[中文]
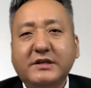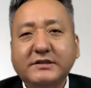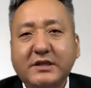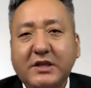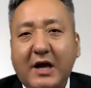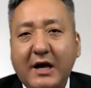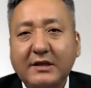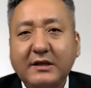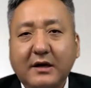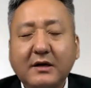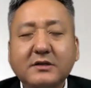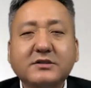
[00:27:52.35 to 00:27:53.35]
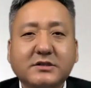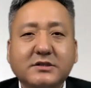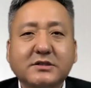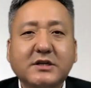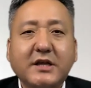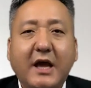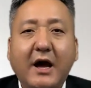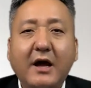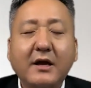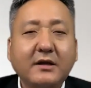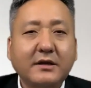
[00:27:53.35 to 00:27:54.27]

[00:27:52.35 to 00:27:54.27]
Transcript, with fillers: 相信他的政治生涯